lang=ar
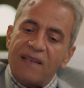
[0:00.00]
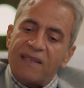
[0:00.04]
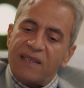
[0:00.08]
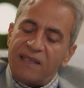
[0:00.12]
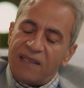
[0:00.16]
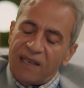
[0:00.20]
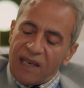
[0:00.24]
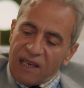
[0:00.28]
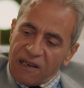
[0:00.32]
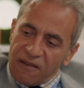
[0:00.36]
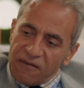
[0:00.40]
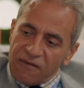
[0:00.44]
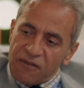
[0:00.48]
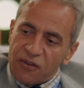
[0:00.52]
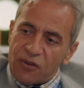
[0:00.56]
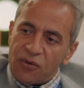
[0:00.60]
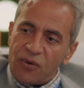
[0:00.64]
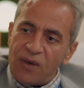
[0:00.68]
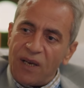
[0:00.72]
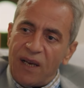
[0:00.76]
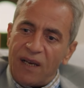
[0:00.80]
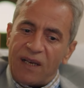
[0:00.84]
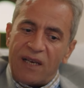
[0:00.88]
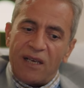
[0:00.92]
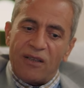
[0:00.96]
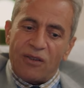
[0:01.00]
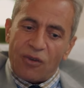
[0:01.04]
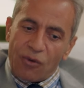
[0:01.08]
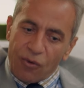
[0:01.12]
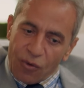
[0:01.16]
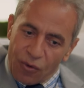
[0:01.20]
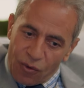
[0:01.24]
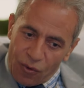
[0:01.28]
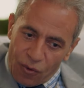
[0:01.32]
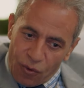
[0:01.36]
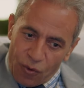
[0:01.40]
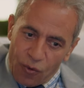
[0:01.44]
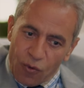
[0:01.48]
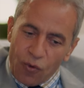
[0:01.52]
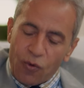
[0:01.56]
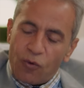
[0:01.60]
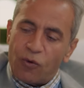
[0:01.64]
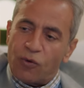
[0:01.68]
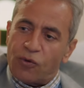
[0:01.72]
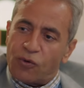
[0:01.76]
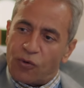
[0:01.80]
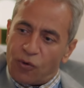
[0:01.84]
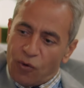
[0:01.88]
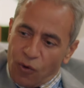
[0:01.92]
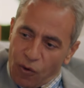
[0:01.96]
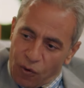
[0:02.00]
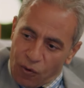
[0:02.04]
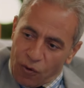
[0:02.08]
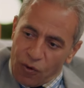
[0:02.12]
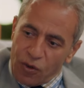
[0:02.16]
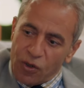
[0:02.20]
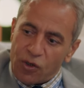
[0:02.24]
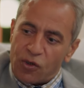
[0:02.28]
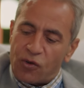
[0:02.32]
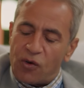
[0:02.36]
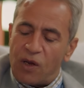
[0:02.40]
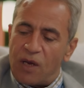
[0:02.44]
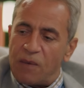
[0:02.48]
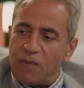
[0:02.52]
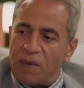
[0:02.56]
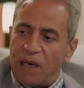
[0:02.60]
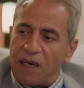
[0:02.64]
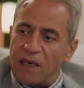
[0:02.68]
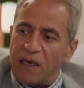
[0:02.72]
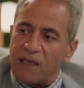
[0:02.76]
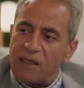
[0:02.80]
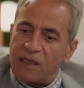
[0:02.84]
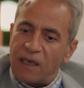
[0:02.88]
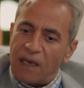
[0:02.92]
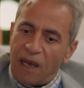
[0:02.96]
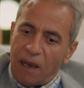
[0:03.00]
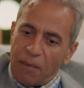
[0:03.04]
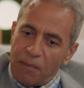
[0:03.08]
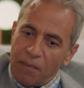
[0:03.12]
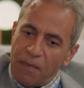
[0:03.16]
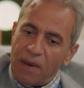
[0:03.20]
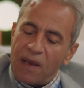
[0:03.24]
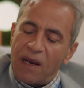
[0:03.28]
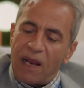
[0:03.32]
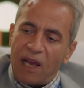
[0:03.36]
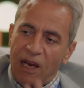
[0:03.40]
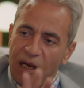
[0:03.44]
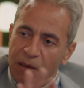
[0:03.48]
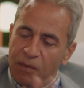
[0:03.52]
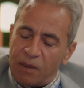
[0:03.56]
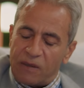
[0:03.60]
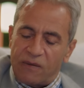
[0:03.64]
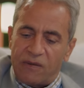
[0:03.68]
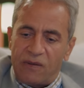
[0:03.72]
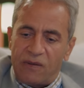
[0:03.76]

عايزين نخف شويه حكايه الخروج والطلوع كل شويه مع ندى عمال على